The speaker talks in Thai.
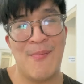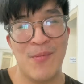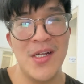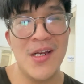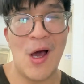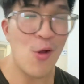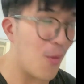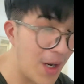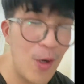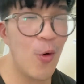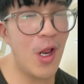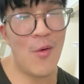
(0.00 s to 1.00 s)
มคือเรายัง
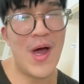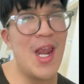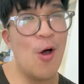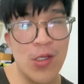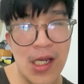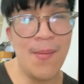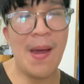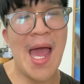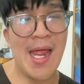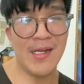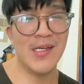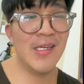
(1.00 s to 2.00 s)
ไม่รู้เลยว่าเราจะ
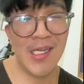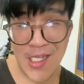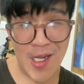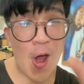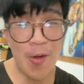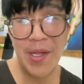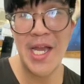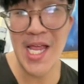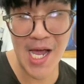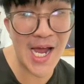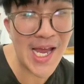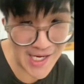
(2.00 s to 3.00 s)
ผ่านคืนนี้รอดไปได้
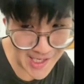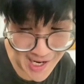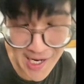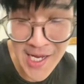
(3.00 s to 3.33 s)
ยังไงนะ